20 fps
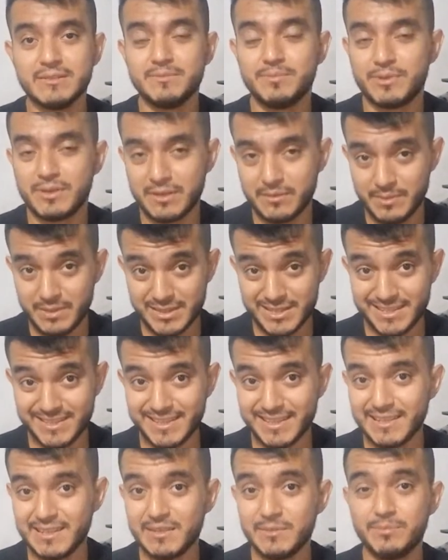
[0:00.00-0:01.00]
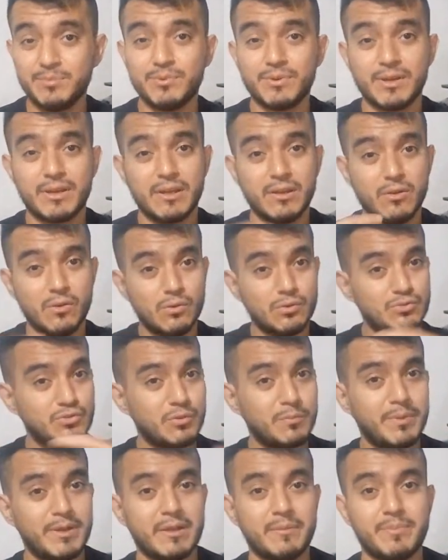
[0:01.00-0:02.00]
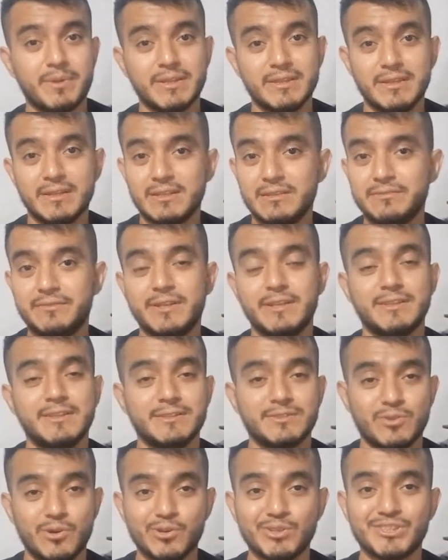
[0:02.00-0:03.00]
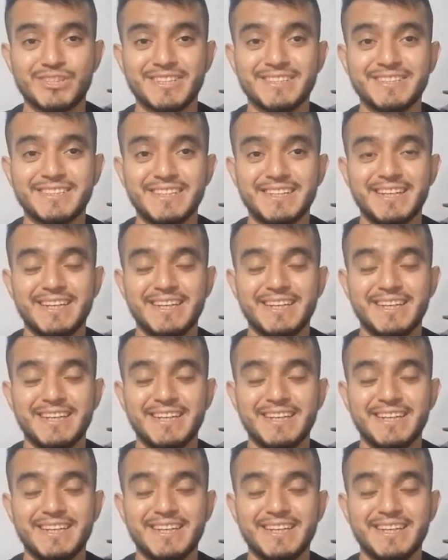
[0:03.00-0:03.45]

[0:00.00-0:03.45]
porque me entretiene, porque lo uso para aprender diferentes cosas.